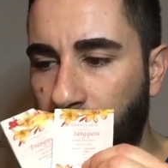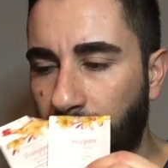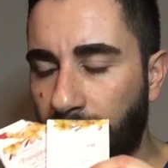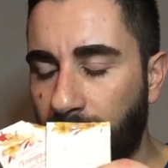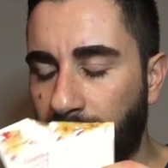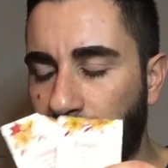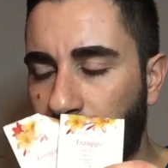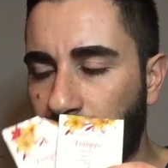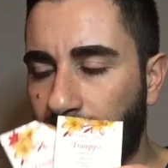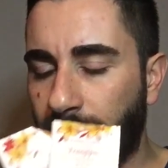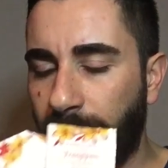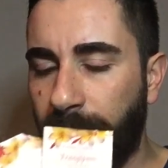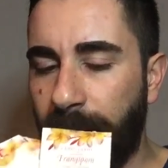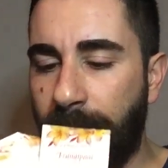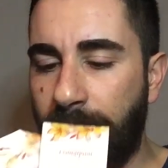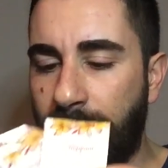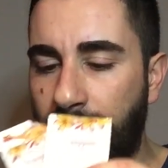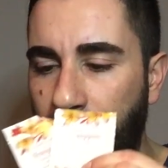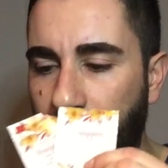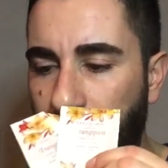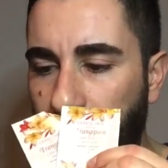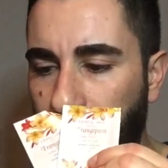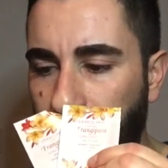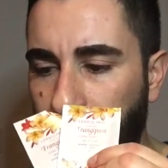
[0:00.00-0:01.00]

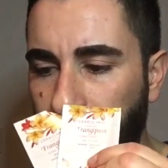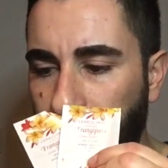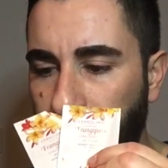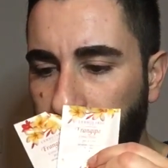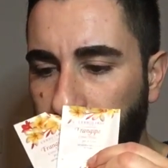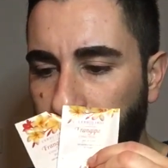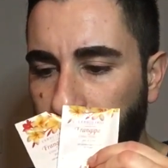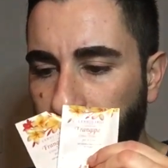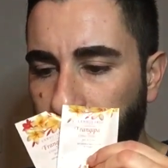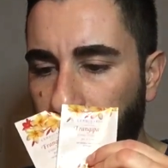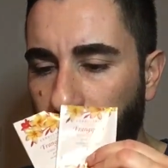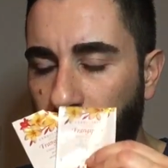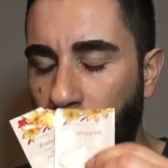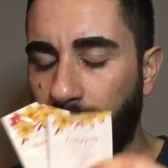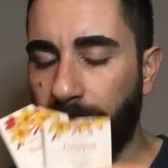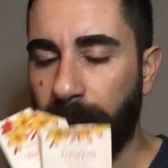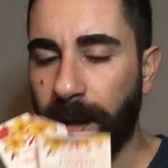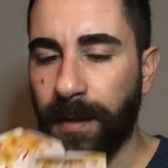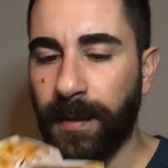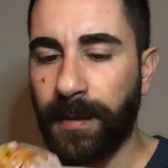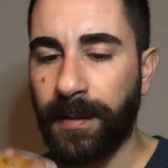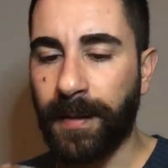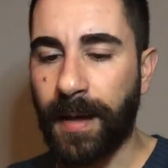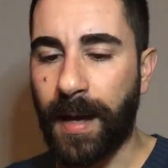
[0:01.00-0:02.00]
floreale,
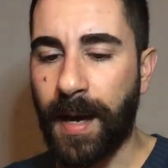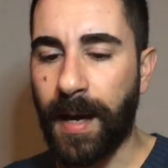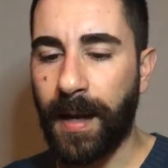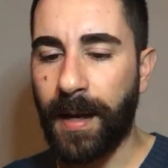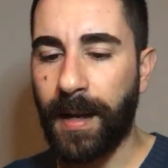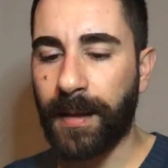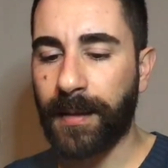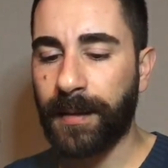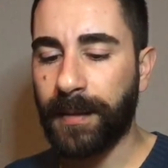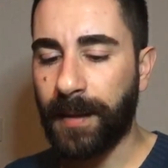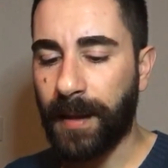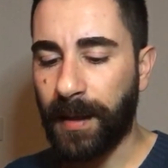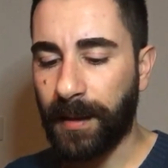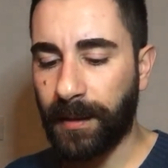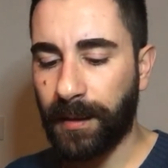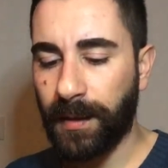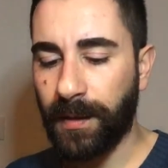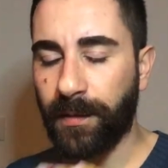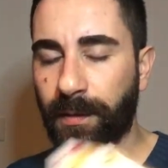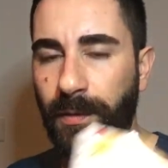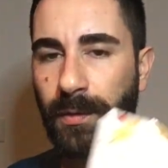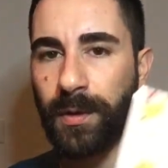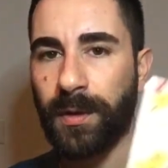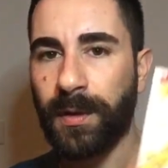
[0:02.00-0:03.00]
orientale, a
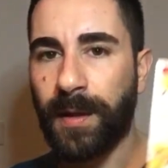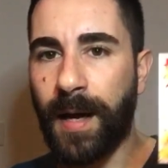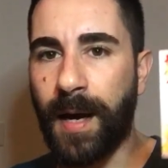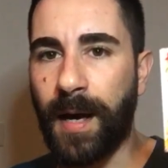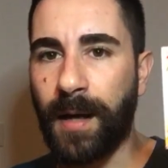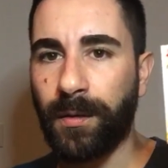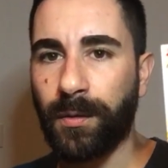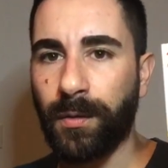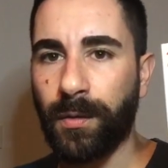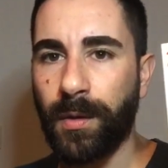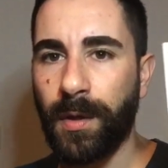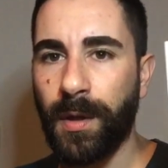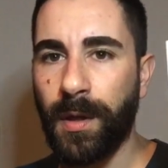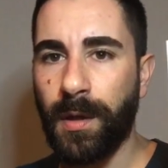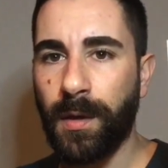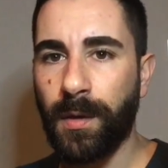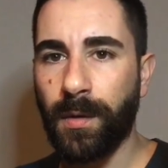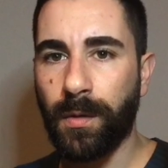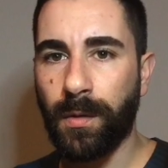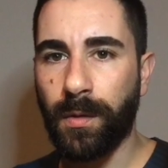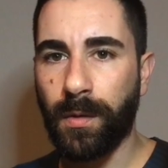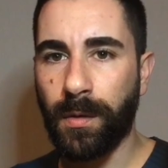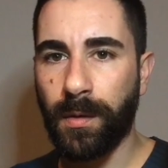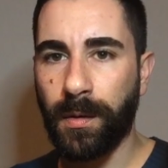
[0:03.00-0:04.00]
tratti fruttato.
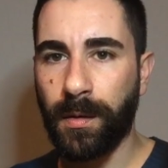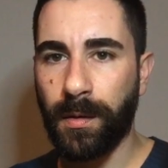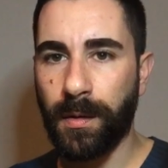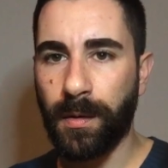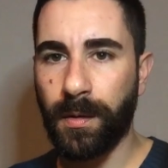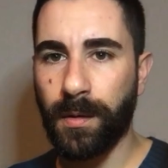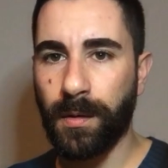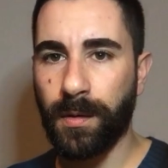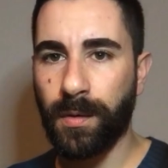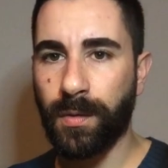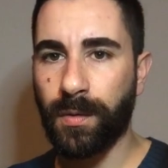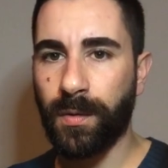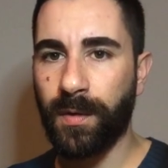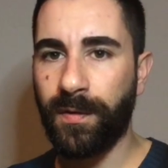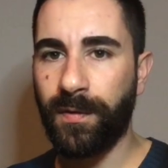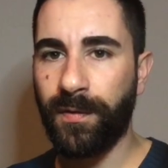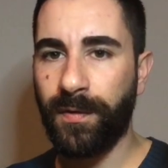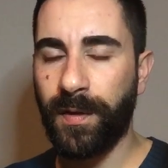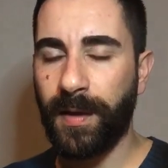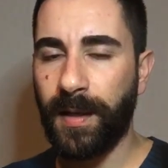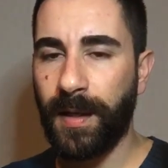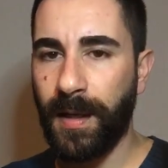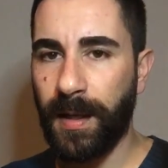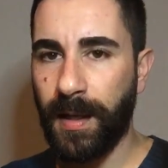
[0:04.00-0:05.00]
Io eh, sul
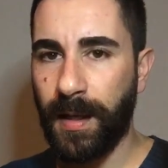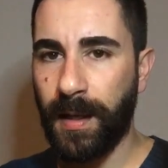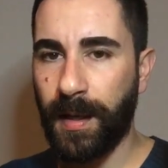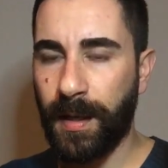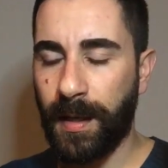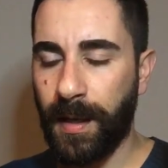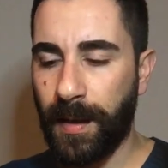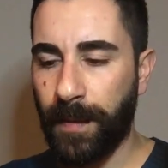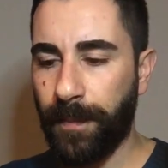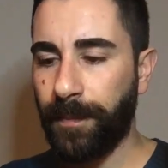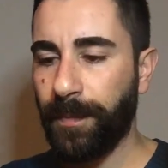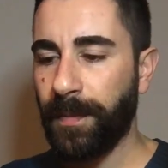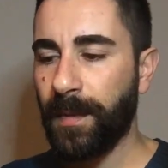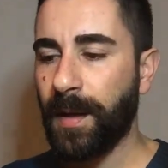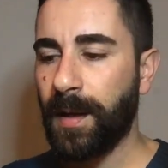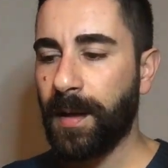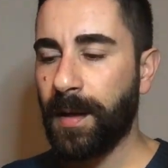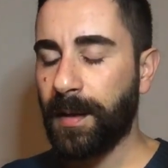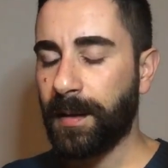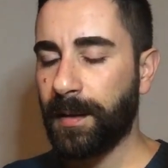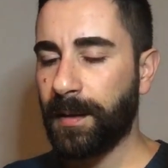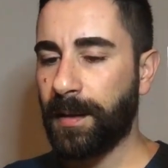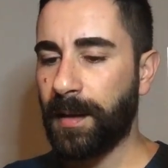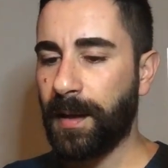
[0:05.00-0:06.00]
finire
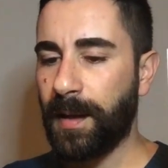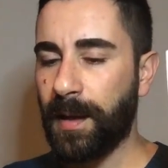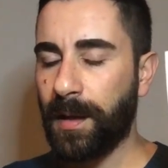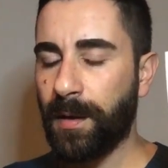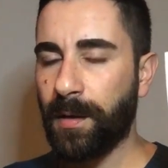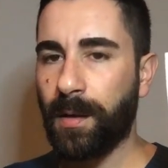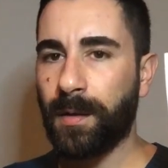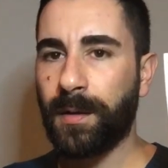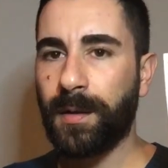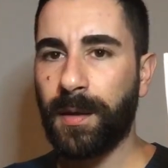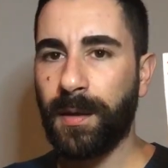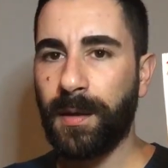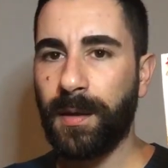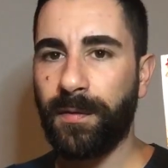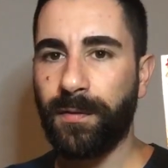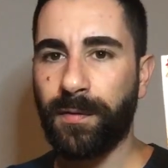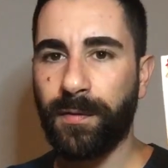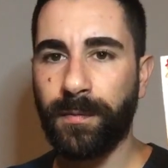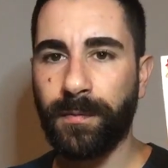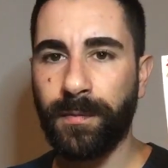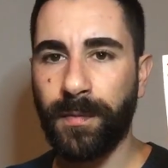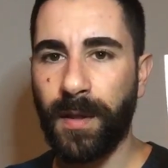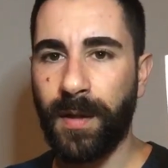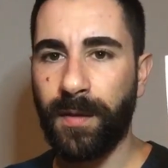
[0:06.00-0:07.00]
delle note di,
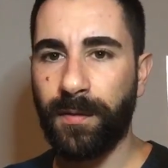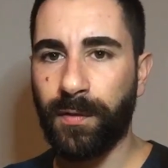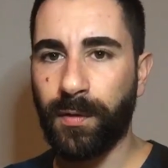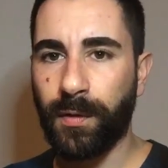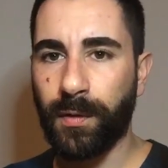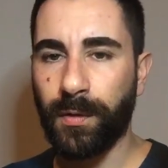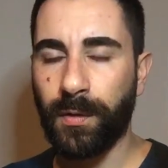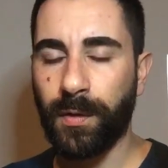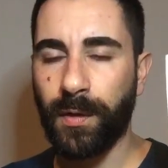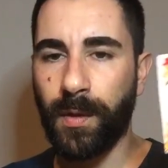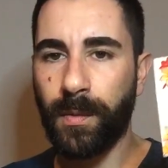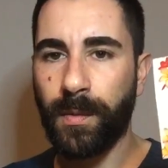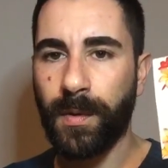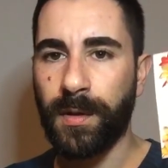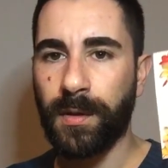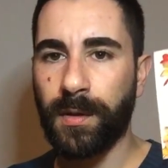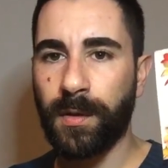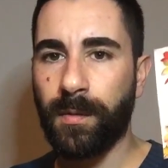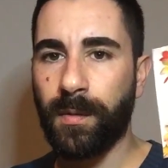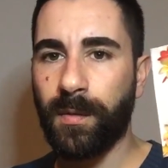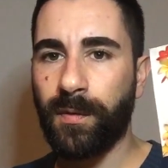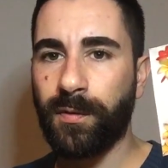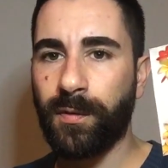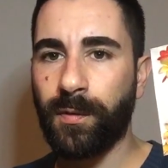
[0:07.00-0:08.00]
di, fondo di
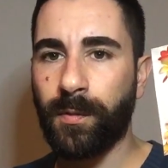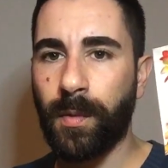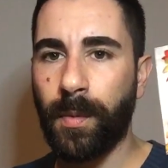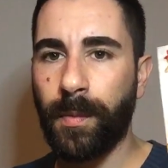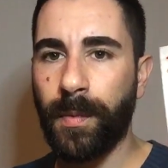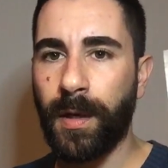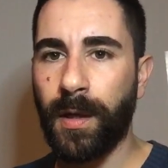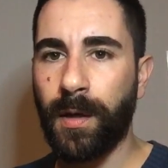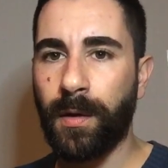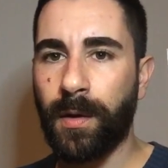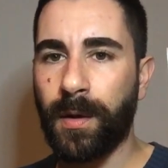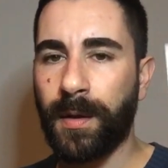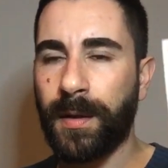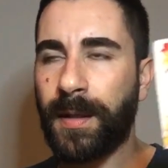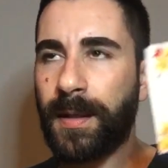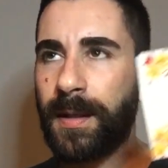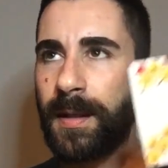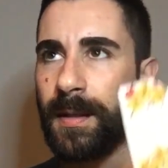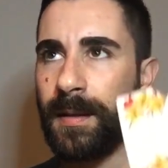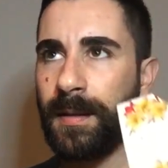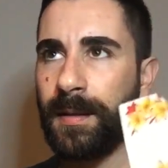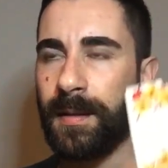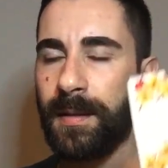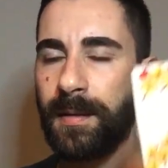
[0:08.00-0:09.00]
questo profumo mi ricorda
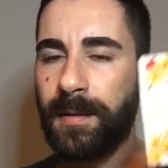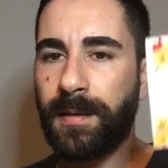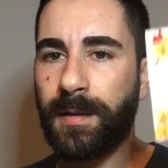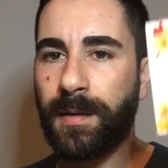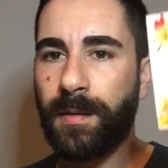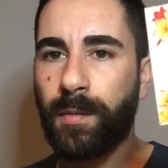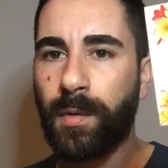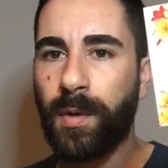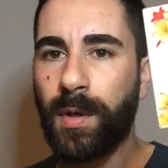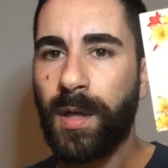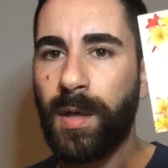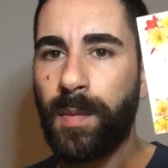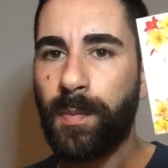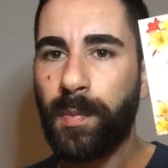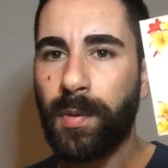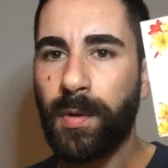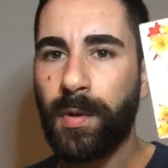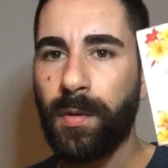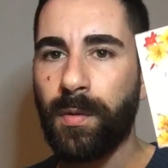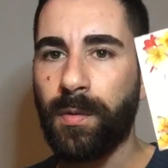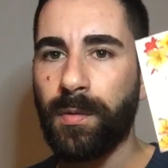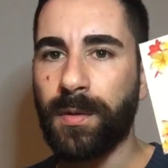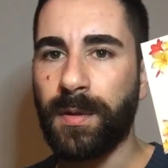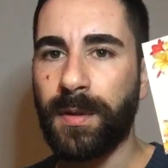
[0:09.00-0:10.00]
tantissimo
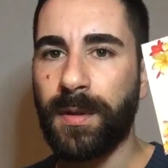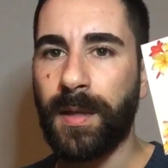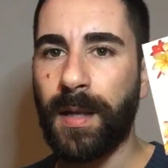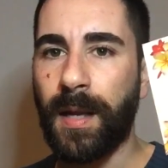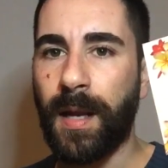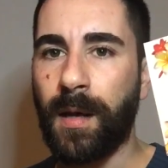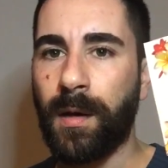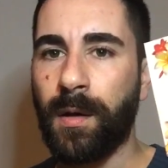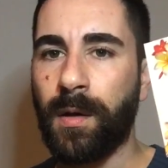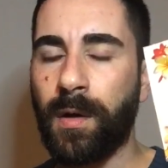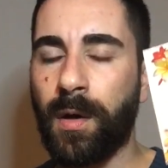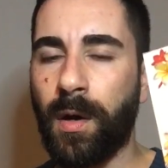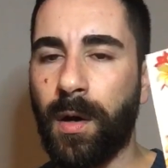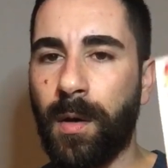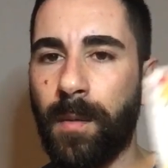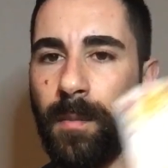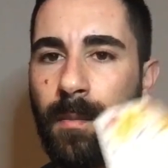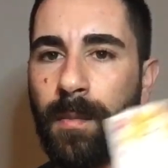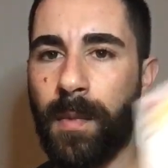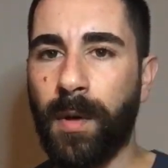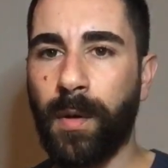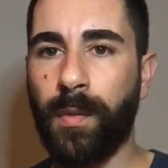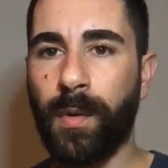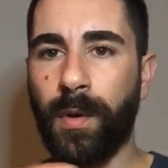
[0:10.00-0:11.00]
Hypnose di
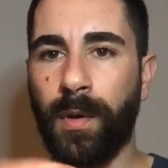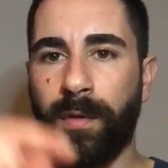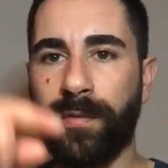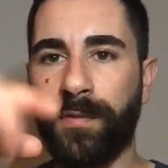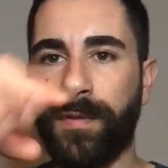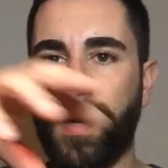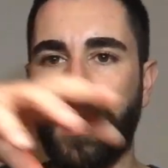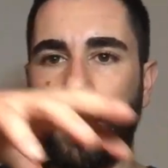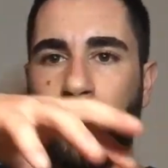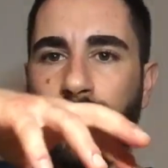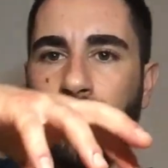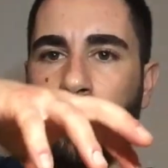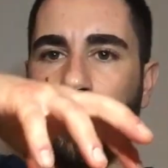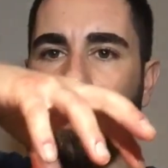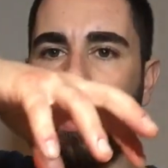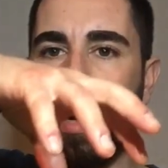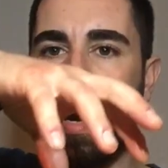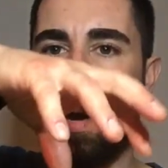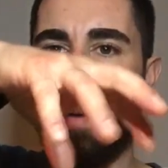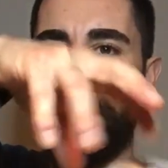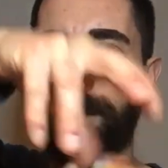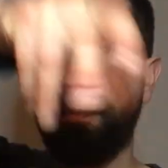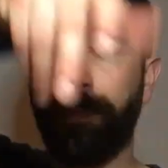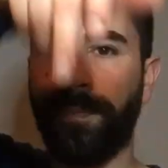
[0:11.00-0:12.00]
Lancome, quello fatto
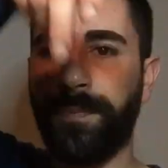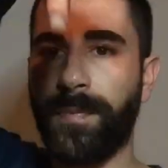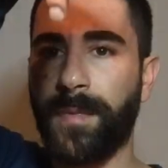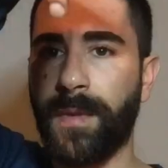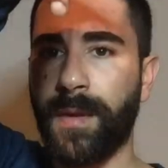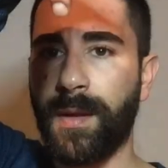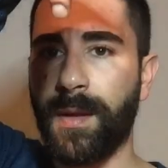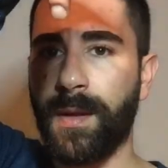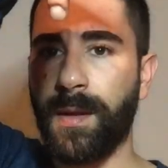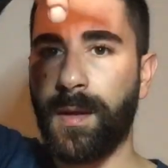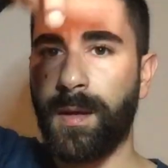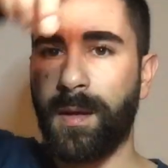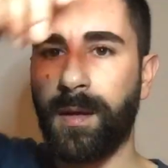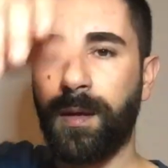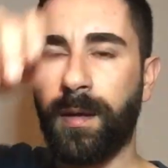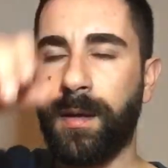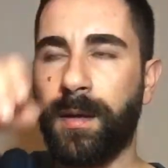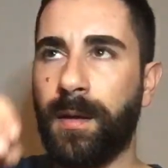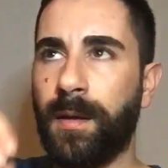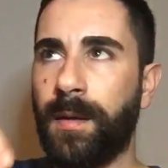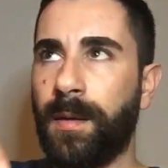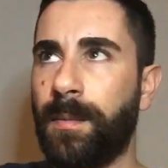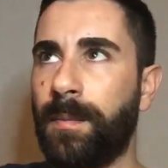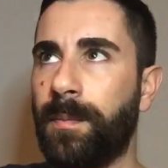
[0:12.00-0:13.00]
a...
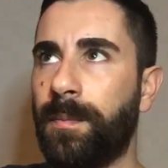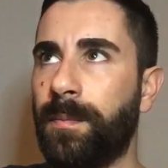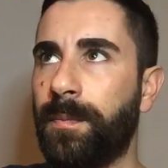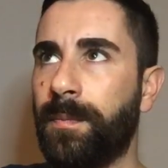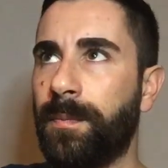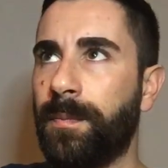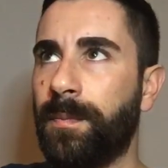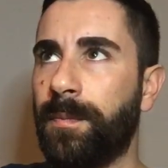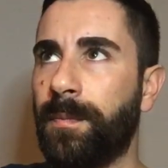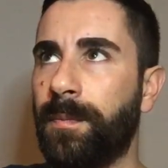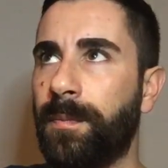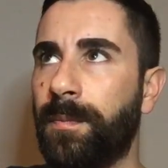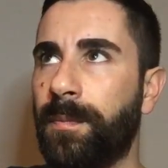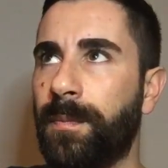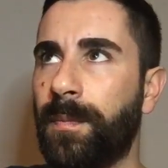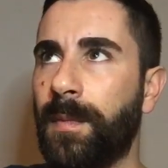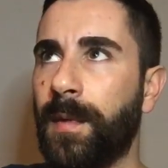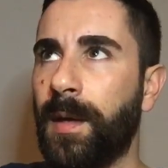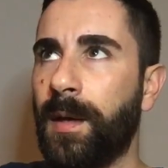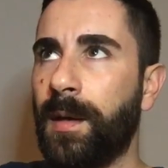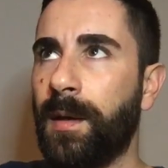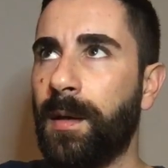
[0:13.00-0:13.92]
Ehm,